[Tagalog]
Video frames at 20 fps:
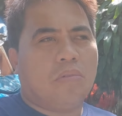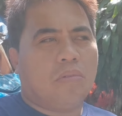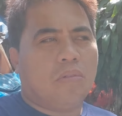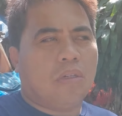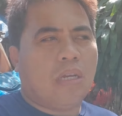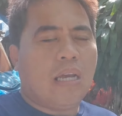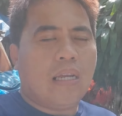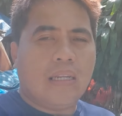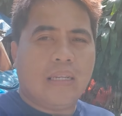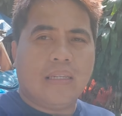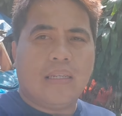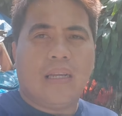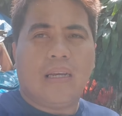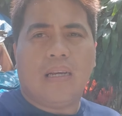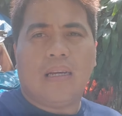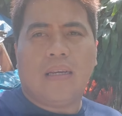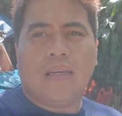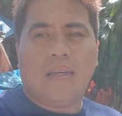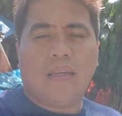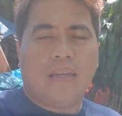galing
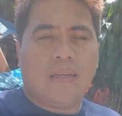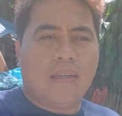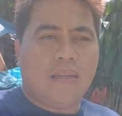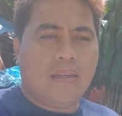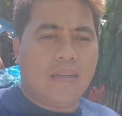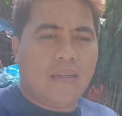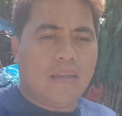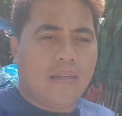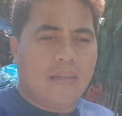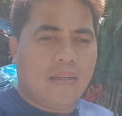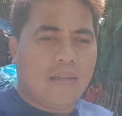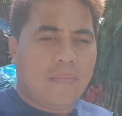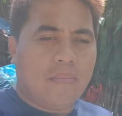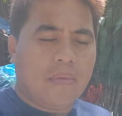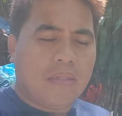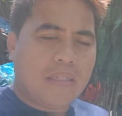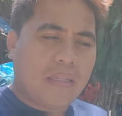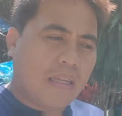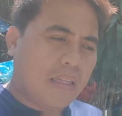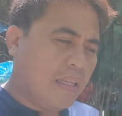ng
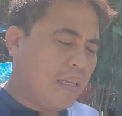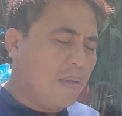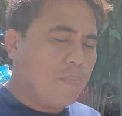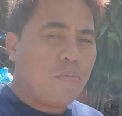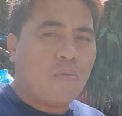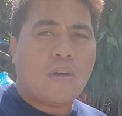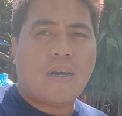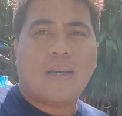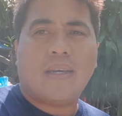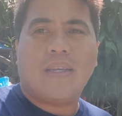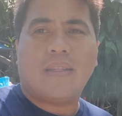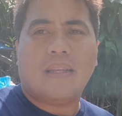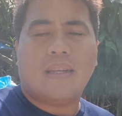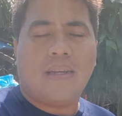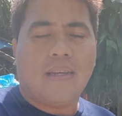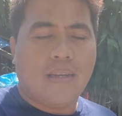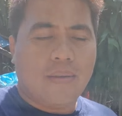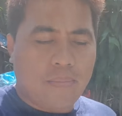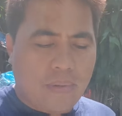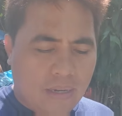basta di na po kaya
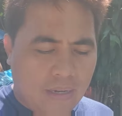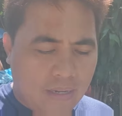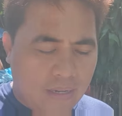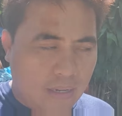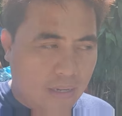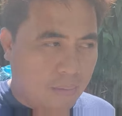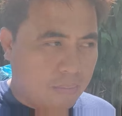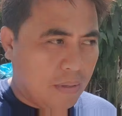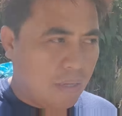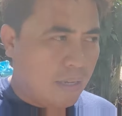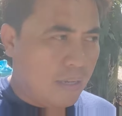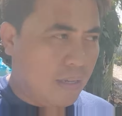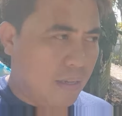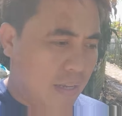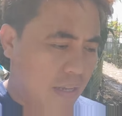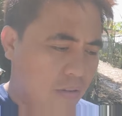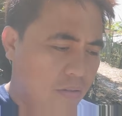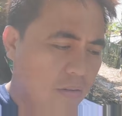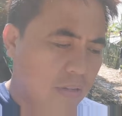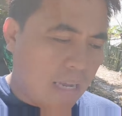talaga mga kalingap na
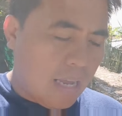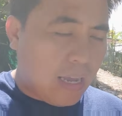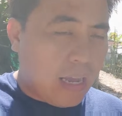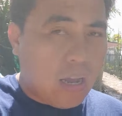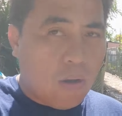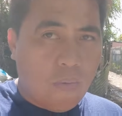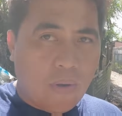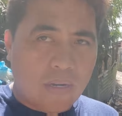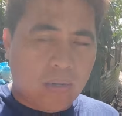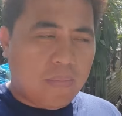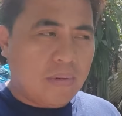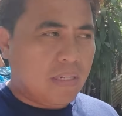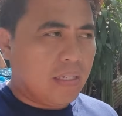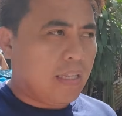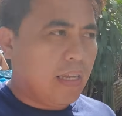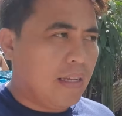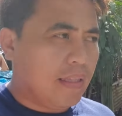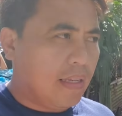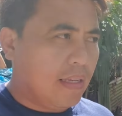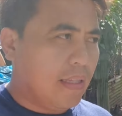ano, nakakawa naman si
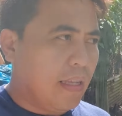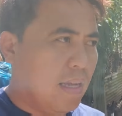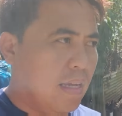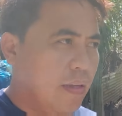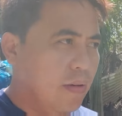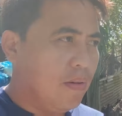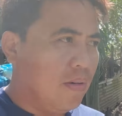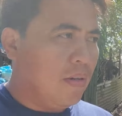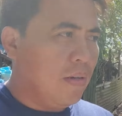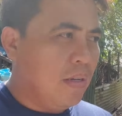Tatay Talo